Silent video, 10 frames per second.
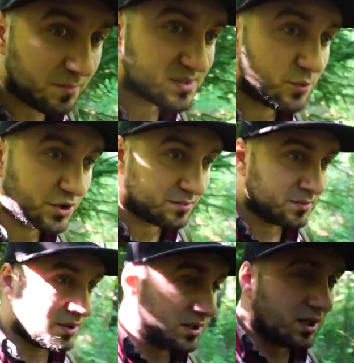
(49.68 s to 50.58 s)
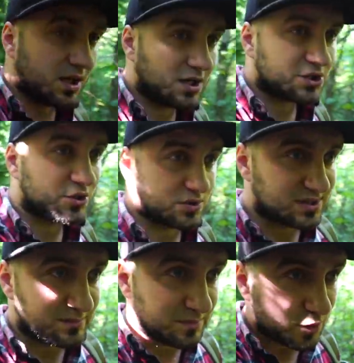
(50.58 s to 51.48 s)
посмотрим, а, что с
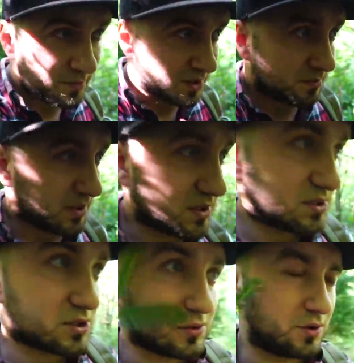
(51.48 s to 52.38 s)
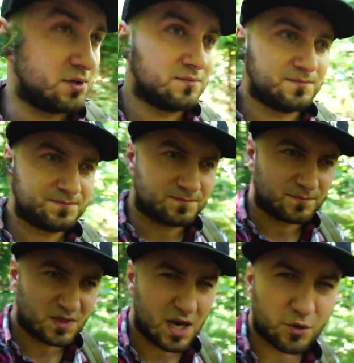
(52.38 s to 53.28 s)
самим домиком произошло,
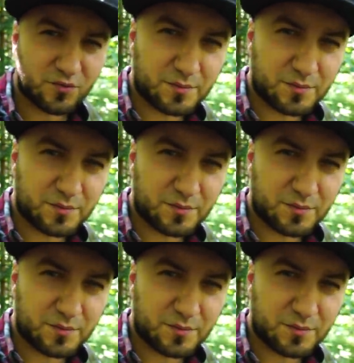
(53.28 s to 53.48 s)
как он